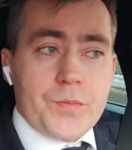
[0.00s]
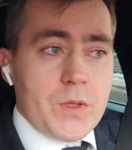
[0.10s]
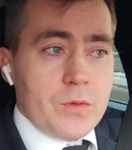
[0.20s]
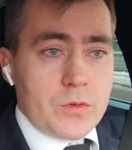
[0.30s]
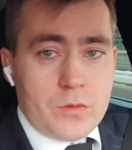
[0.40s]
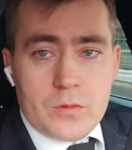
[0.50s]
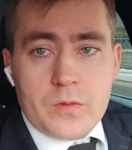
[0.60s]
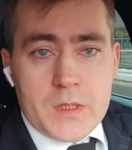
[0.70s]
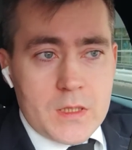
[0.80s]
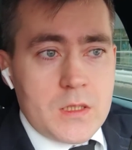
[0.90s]
И вот э,
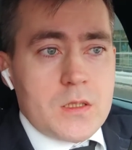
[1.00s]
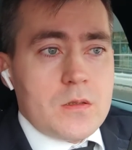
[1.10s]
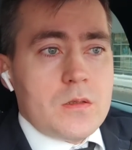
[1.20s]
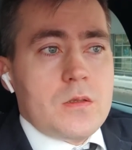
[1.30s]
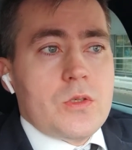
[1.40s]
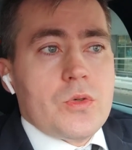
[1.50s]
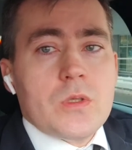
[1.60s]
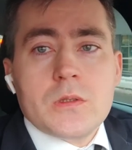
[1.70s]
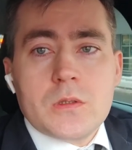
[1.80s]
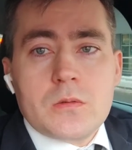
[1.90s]
вы стоите, и что
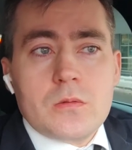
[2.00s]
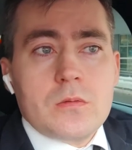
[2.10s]
делать?